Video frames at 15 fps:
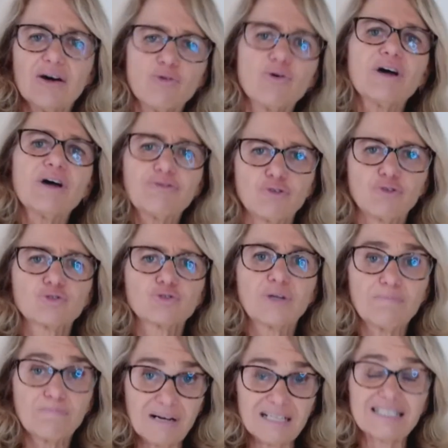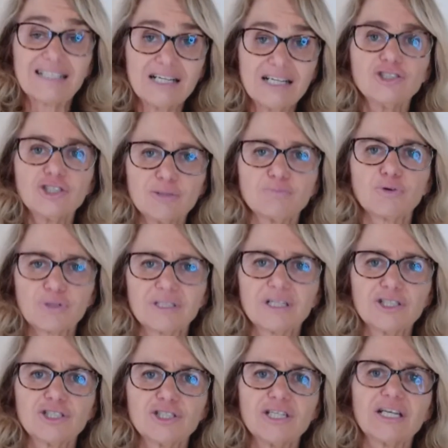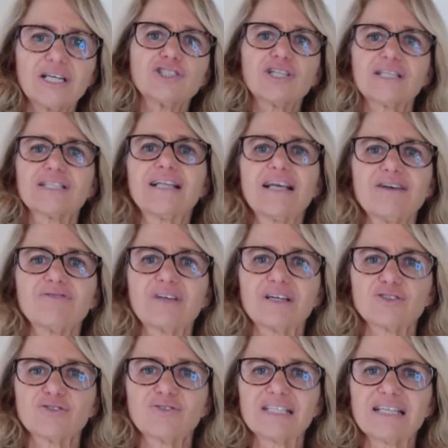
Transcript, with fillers: o reforço é bastante importante em quem já teve a